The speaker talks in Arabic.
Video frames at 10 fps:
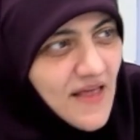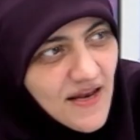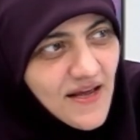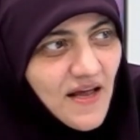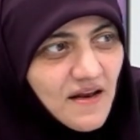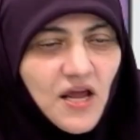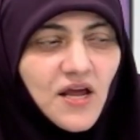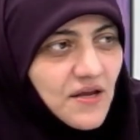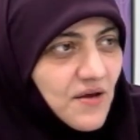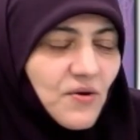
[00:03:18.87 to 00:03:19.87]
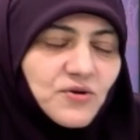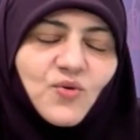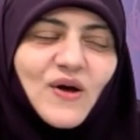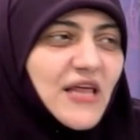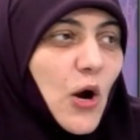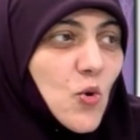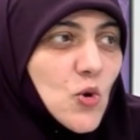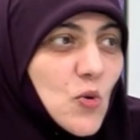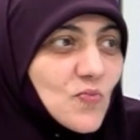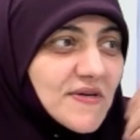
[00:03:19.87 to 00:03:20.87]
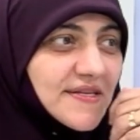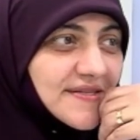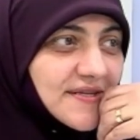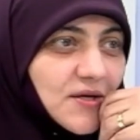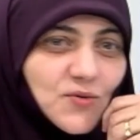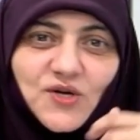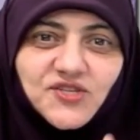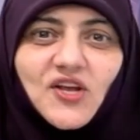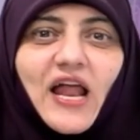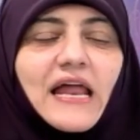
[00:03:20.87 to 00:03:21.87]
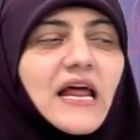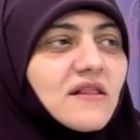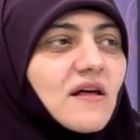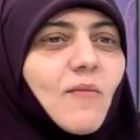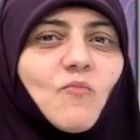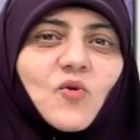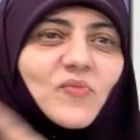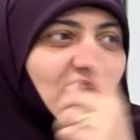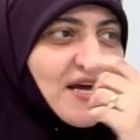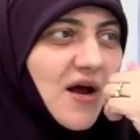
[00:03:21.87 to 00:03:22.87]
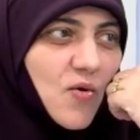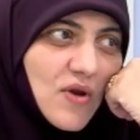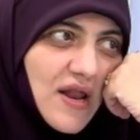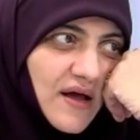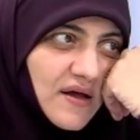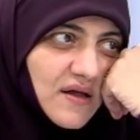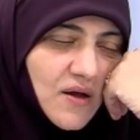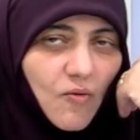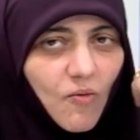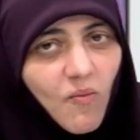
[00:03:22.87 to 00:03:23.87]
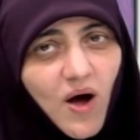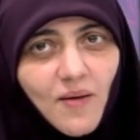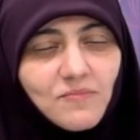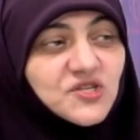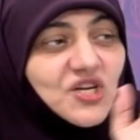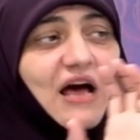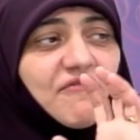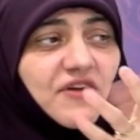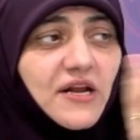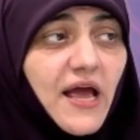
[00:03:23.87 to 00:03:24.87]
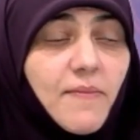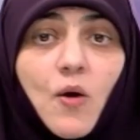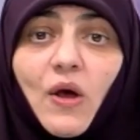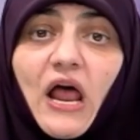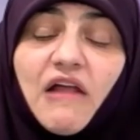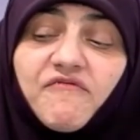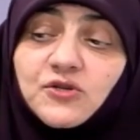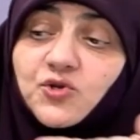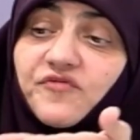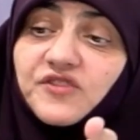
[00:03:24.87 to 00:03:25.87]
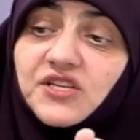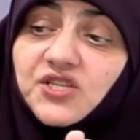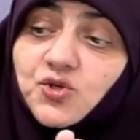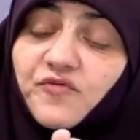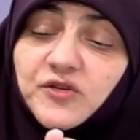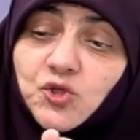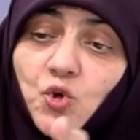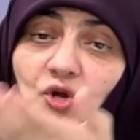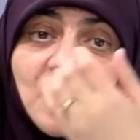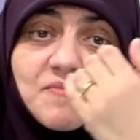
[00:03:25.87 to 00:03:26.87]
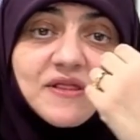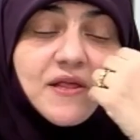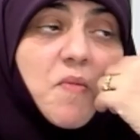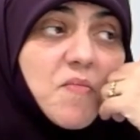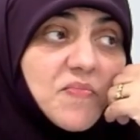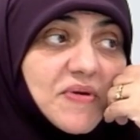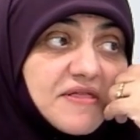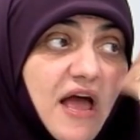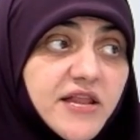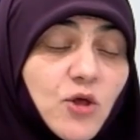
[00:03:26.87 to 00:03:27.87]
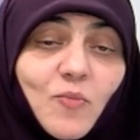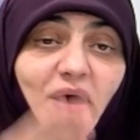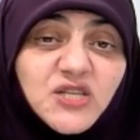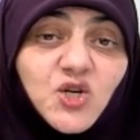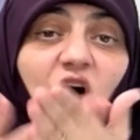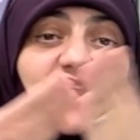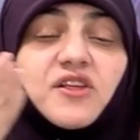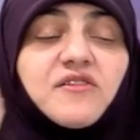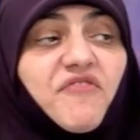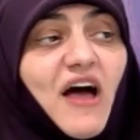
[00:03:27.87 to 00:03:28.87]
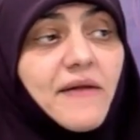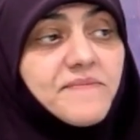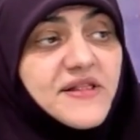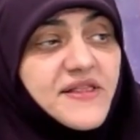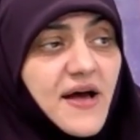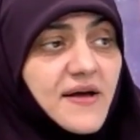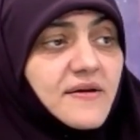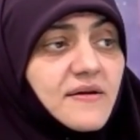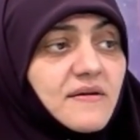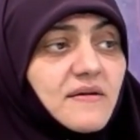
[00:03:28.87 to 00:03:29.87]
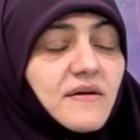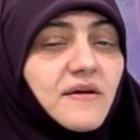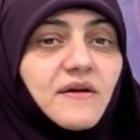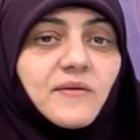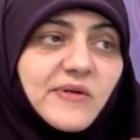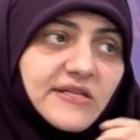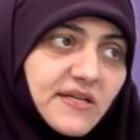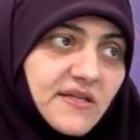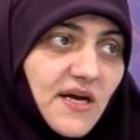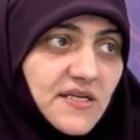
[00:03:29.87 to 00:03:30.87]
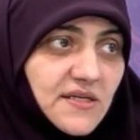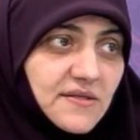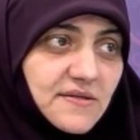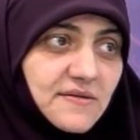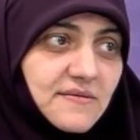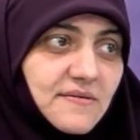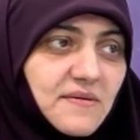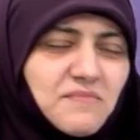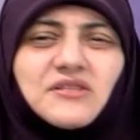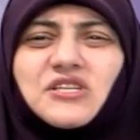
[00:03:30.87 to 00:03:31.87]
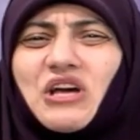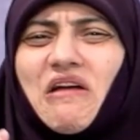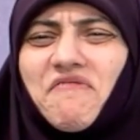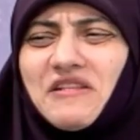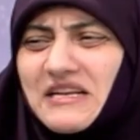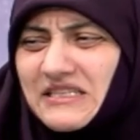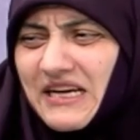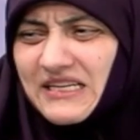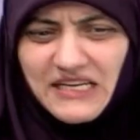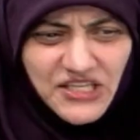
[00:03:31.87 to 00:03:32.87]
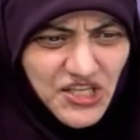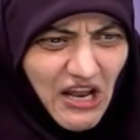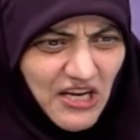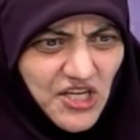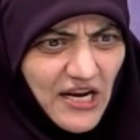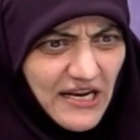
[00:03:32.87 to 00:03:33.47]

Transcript: ده اللي كان اخواتها كلهم بيض بيحصل عليها تنمر من العيله كلها نعم. امها مش عارفه تجابه ولا عارفه تشوف تشوف السخريه اللي بتتم من بنتها ديت وما كانتش خط دفاع عن بنتها البنت انتكست ما انتش عارفه ده انت كذا انت طالعه